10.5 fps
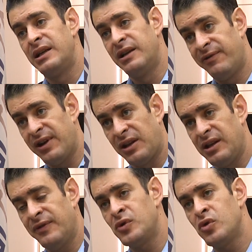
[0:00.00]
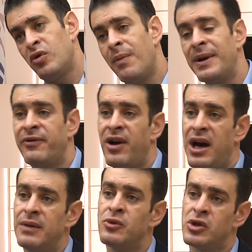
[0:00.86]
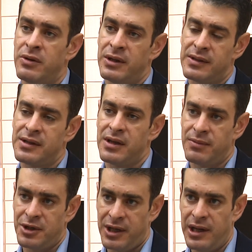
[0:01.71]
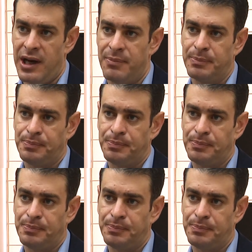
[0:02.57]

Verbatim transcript: للفرد نفسه ومنفعه على مستوى الاقتصاد بشكل عام